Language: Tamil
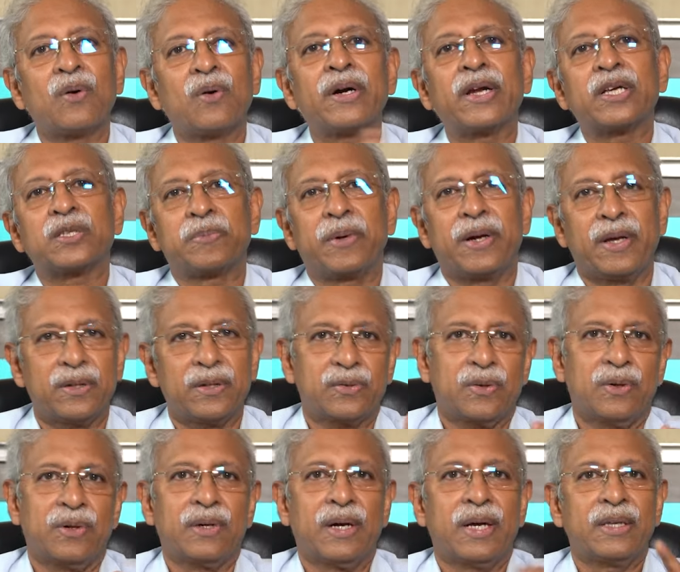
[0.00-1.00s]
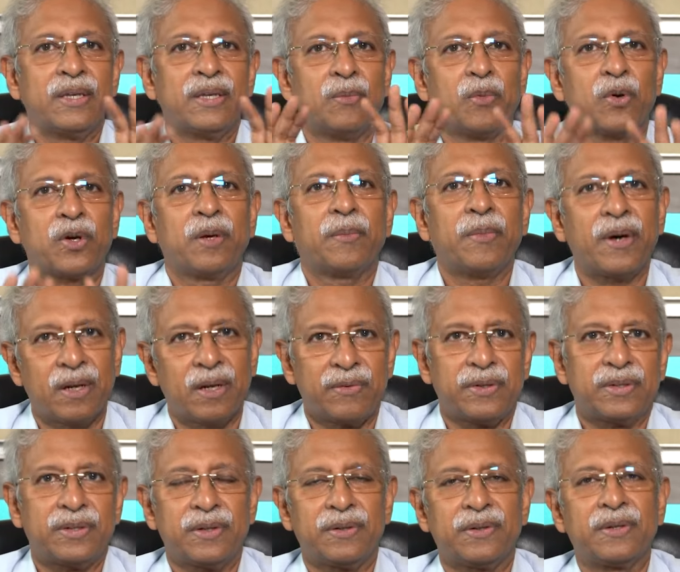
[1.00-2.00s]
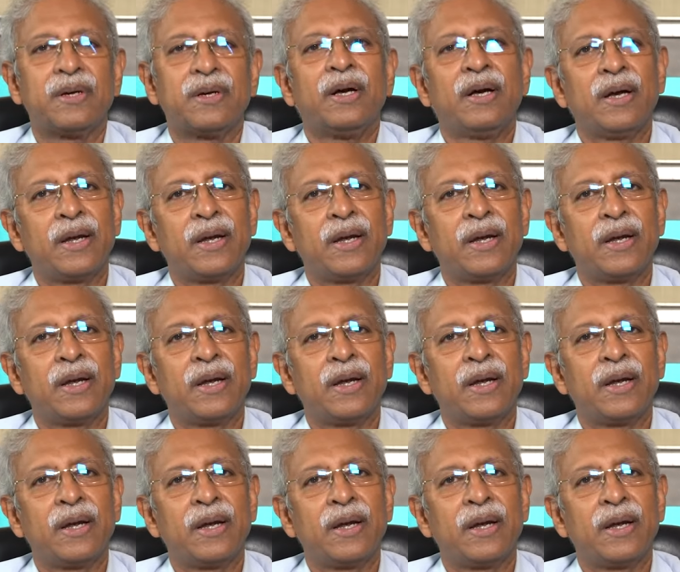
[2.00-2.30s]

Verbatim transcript: அவங்களுக்கு டெஸ்ட் பண்ணிக்க சொல்லுங்கள் அதுதான் முக்கியமான விஷயம்